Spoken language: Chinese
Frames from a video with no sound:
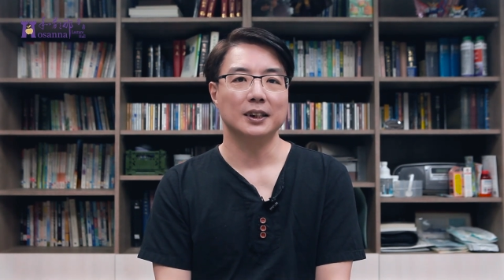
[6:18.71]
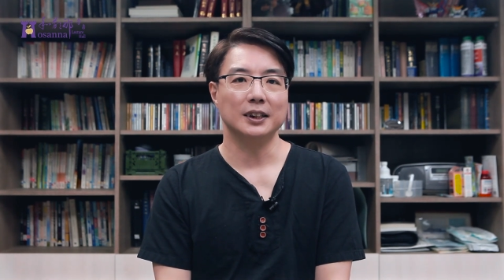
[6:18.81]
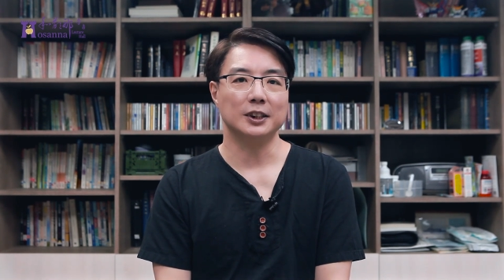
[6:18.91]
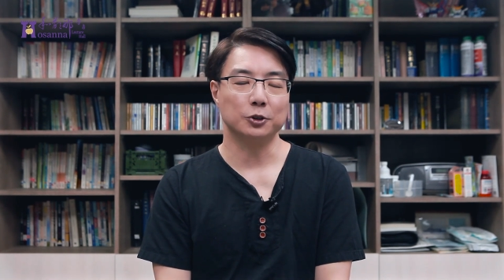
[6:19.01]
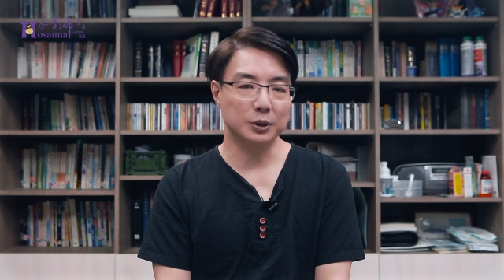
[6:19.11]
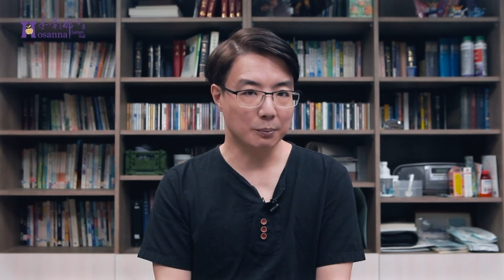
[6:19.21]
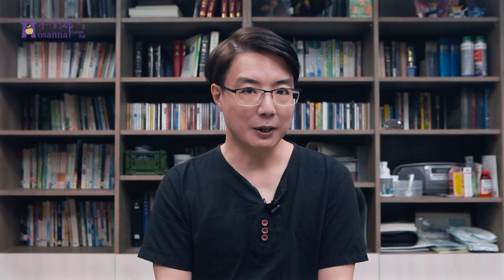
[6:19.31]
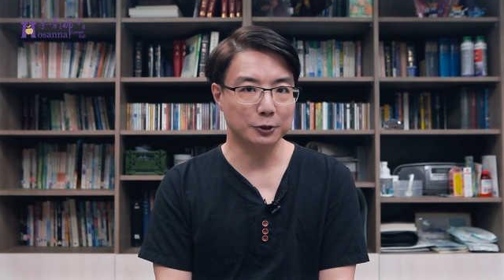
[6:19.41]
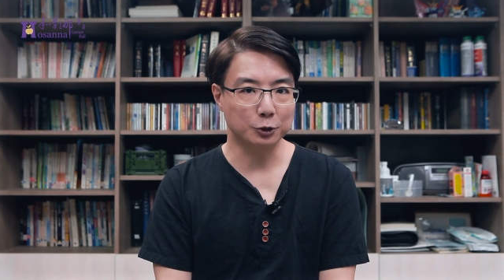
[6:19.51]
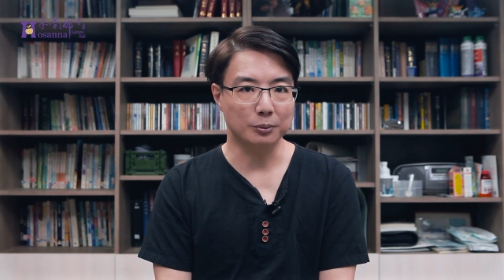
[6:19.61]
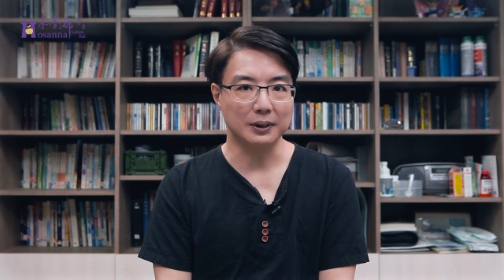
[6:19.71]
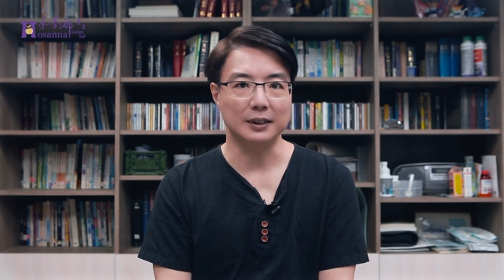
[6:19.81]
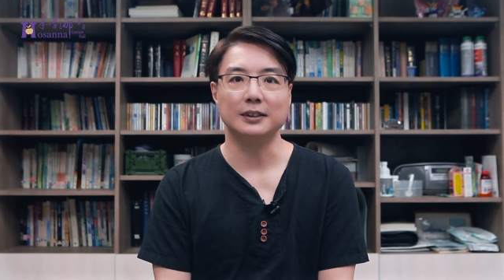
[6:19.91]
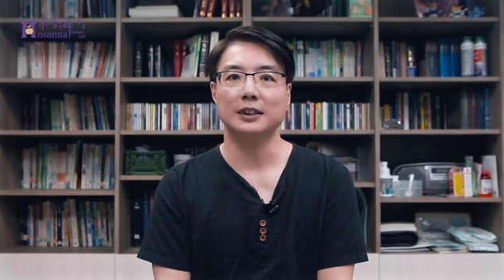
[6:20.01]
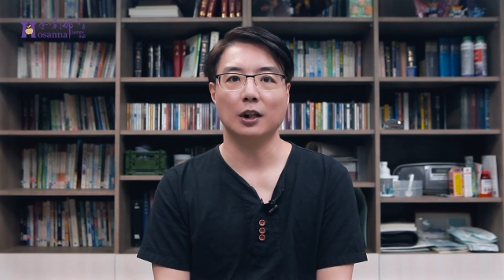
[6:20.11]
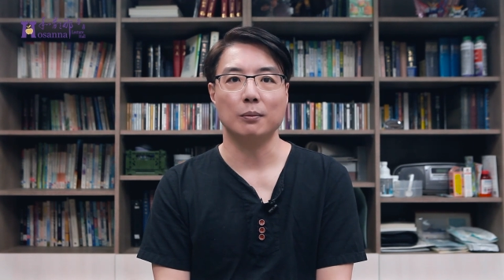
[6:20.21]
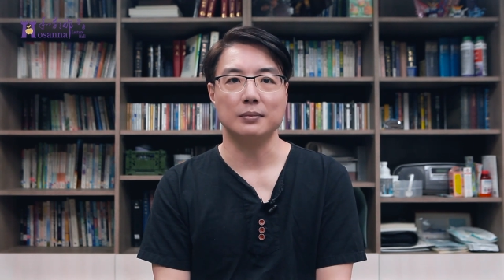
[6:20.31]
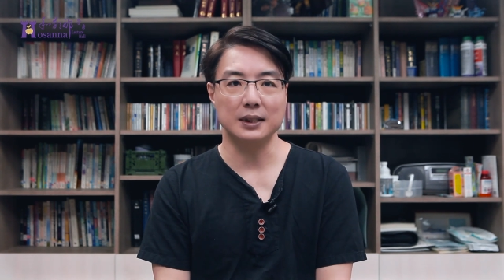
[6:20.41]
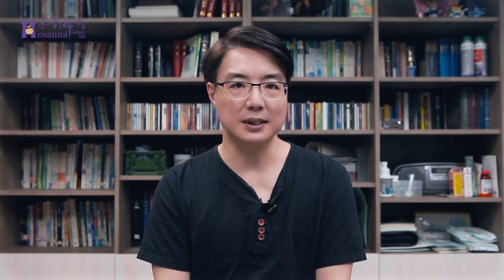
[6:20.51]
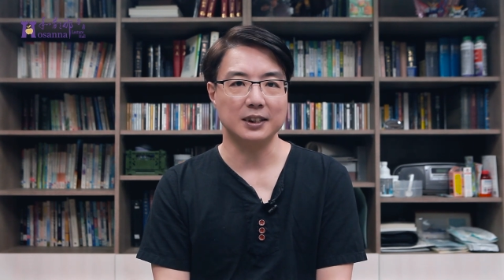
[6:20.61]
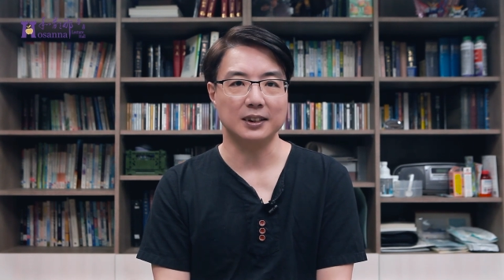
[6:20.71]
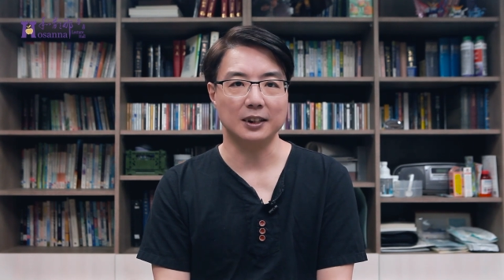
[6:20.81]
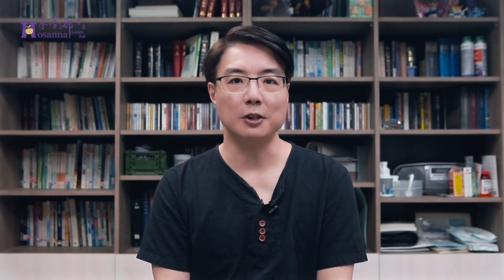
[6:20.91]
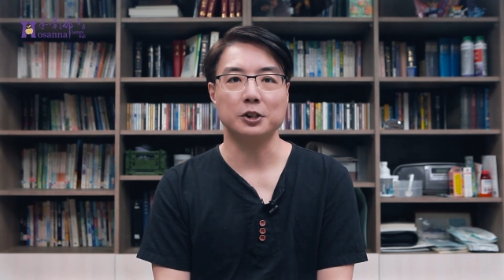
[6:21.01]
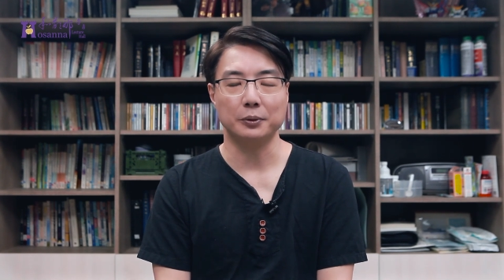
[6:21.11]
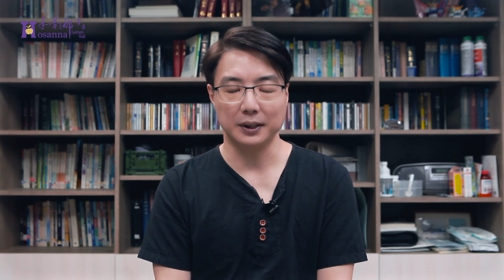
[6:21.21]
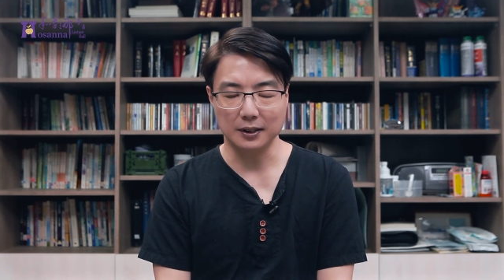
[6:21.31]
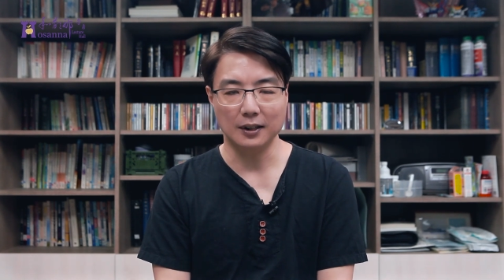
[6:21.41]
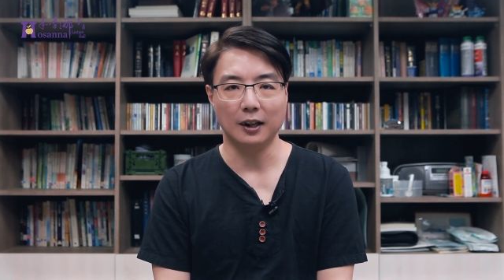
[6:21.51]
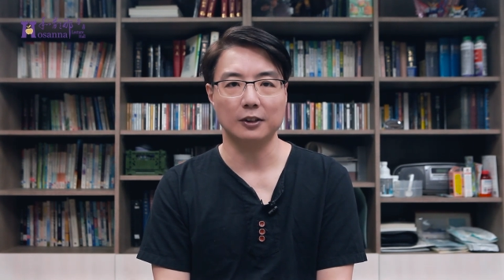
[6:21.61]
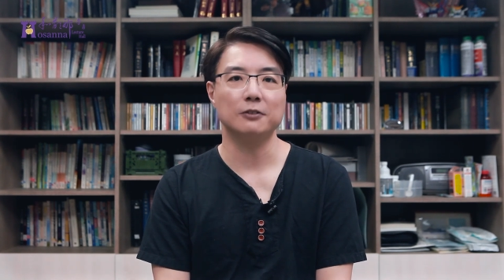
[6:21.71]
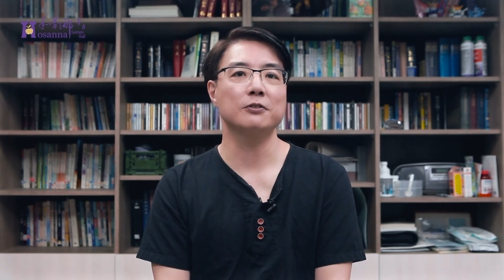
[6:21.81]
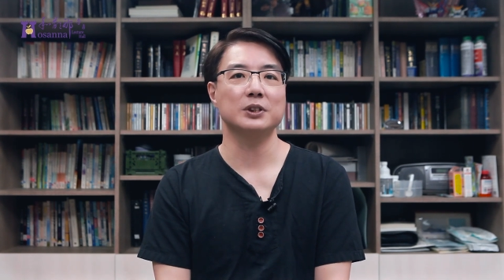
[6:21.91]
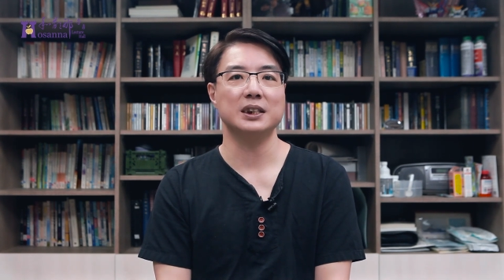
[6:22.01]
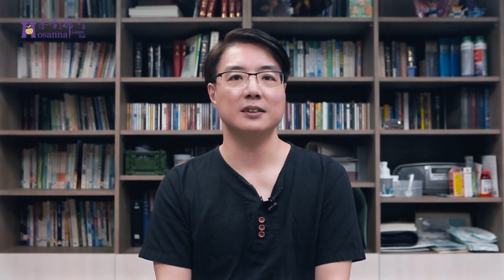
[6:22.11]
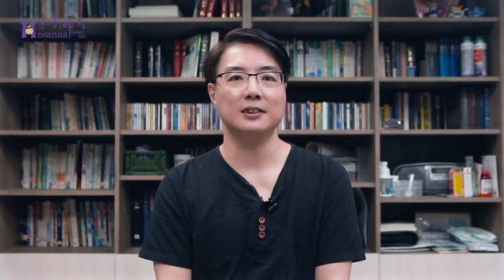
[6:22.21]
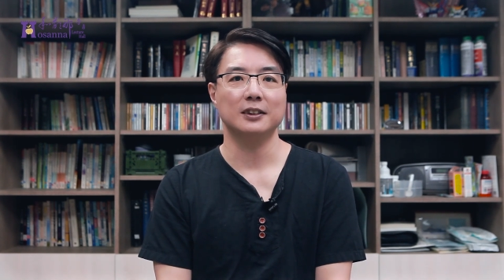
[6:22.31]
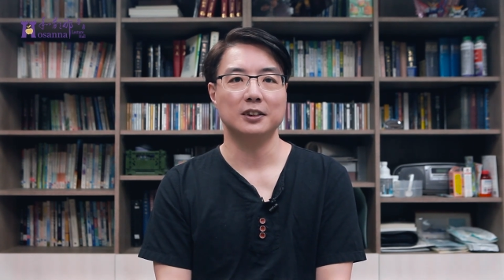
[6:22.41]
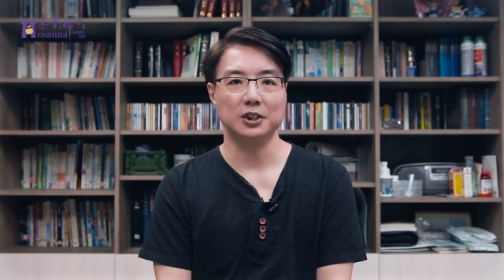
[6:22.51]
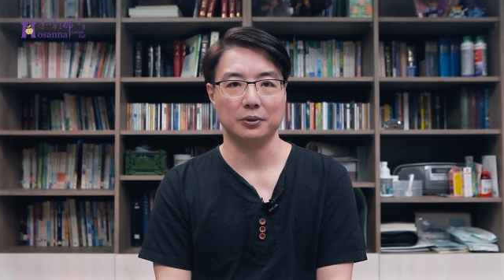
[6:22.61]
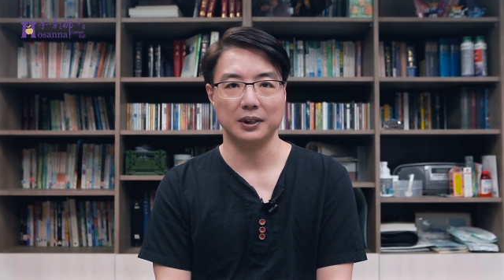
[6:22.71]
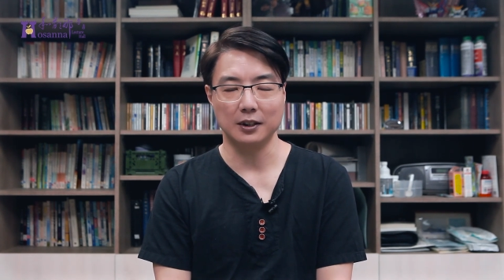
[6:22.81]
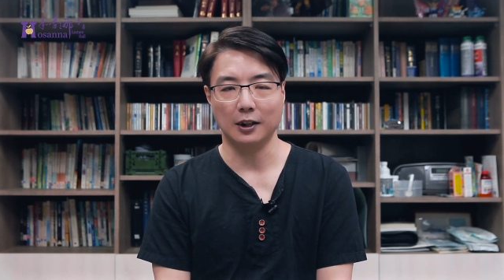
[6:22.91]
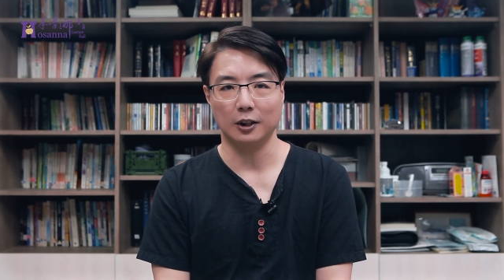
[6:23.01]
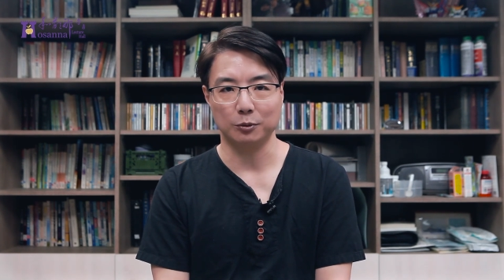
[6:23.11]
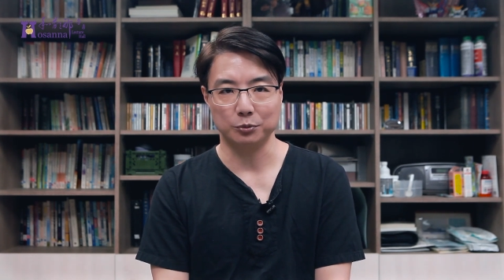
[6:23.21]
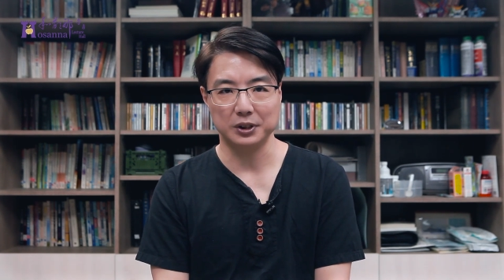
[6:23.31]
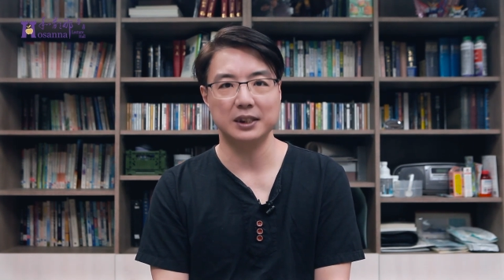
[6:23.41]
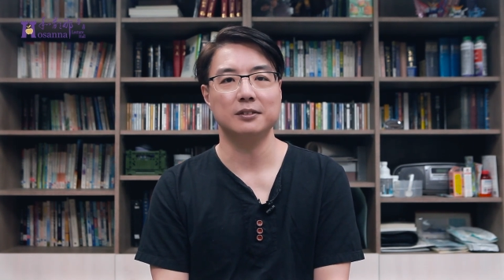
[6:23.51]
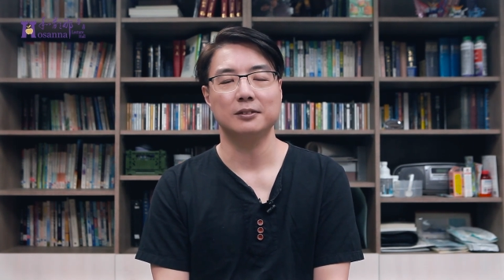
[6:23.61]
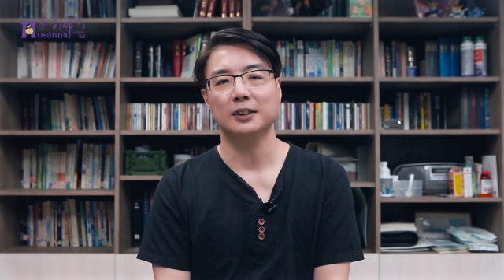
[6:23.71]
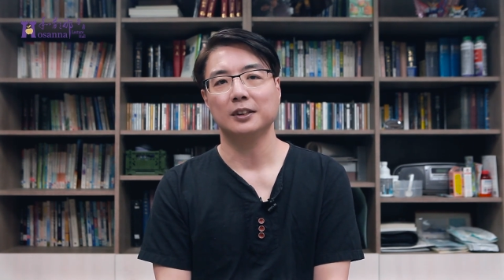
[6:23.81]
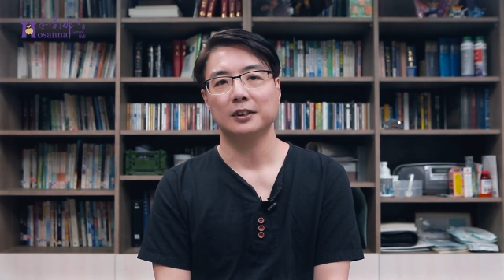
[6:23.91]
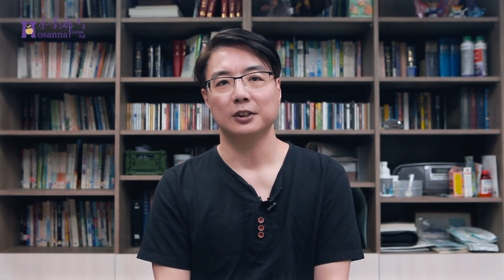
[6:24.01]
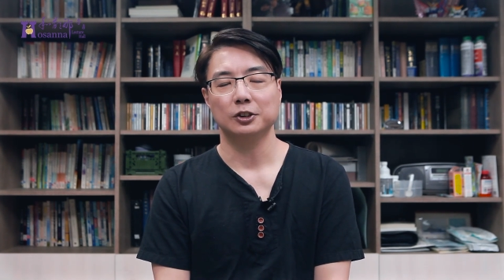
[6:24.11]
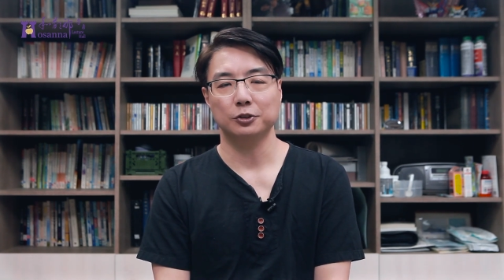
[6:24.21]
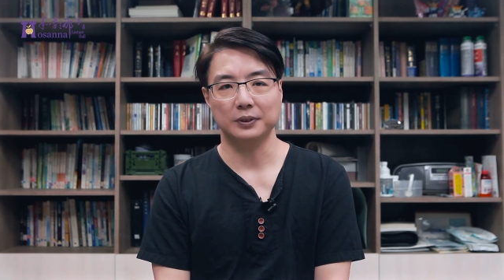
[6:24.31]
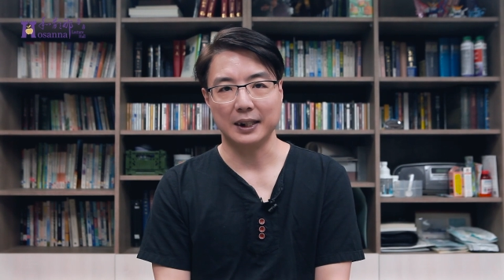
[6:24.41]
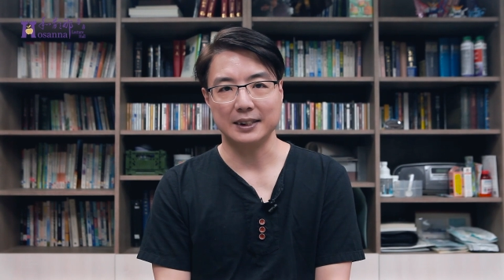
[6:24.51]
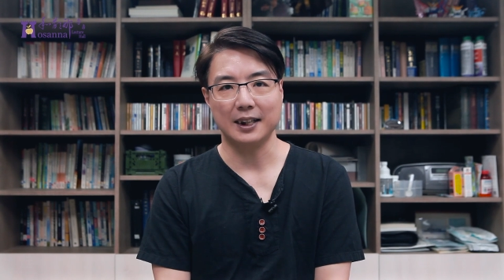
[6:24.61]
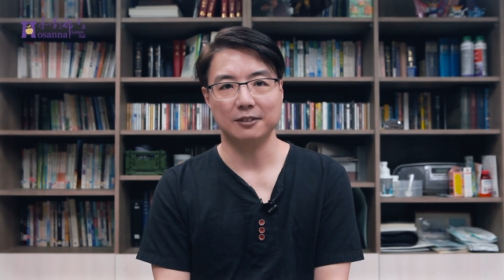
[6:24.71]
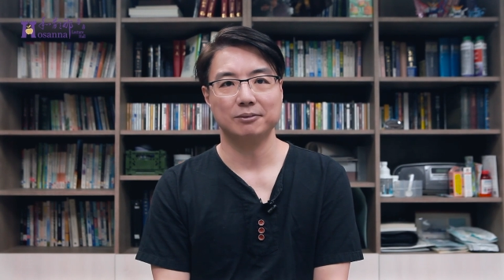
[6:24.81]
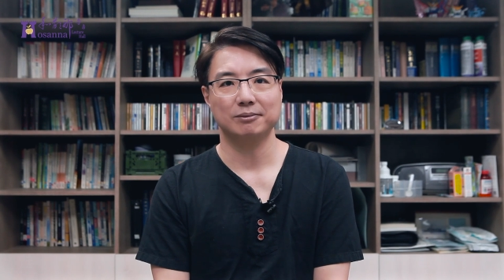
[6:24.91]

也求神帮助我们，让我们自己能够成为更好的父亲，成为更好的母亲，祝福大家。